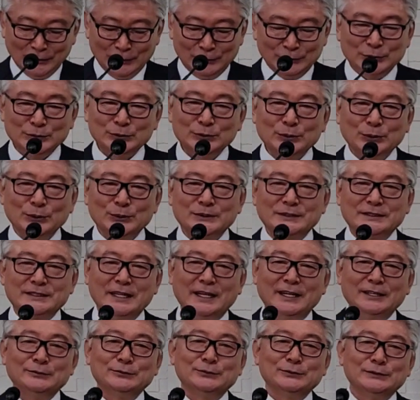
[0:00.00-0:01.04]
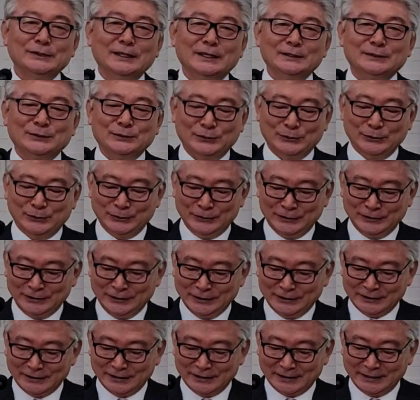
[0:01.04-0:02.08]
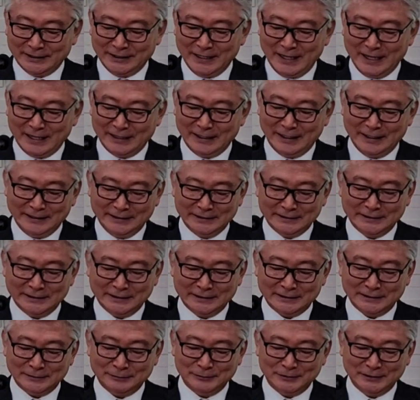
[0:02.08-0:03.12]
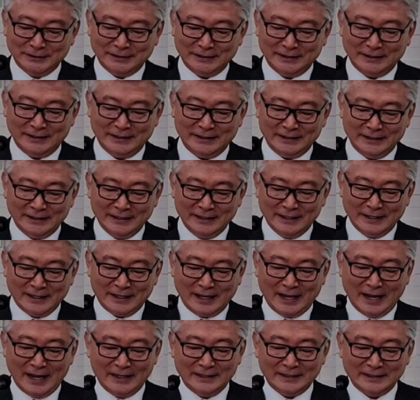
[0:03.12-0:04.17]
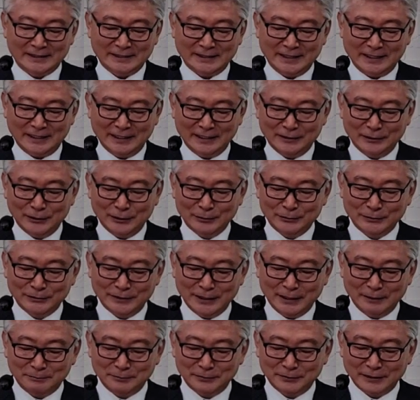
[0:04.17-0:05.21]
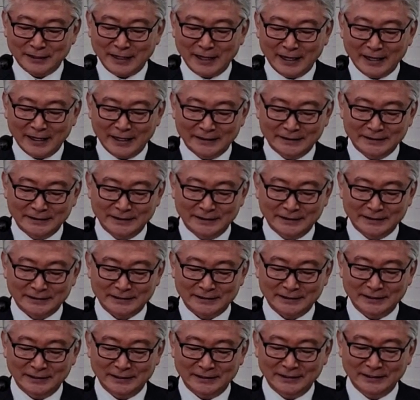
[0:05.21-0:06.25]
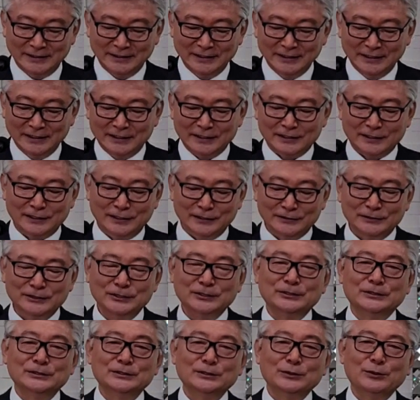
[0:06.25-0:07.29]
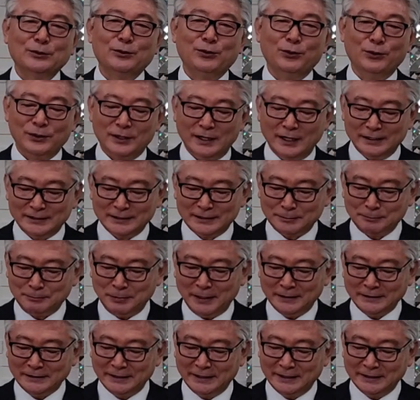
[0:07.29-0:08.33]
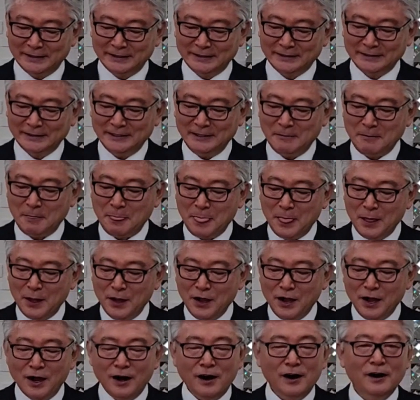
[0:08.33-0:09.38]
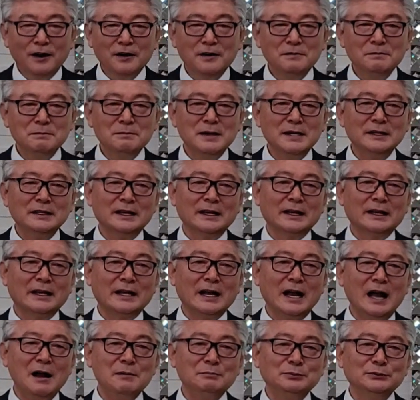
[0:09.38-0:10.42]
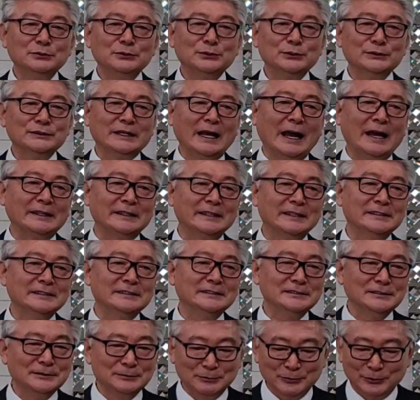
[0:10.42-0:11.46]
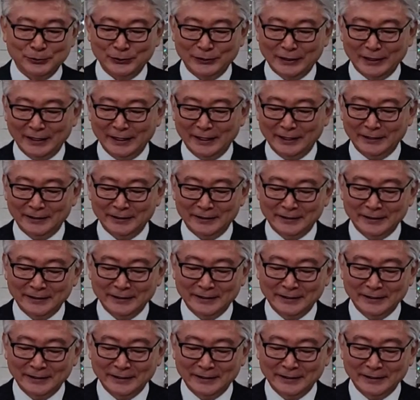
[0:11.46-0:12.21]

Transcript: 유독 제 눈에 들어오는 녀석이 하나 있었습니다. 갈색에 너무 예쁜 강아지였어요. 견적은 코카 스파니엘인데 얼마나 까불고 나대는지 몰라요.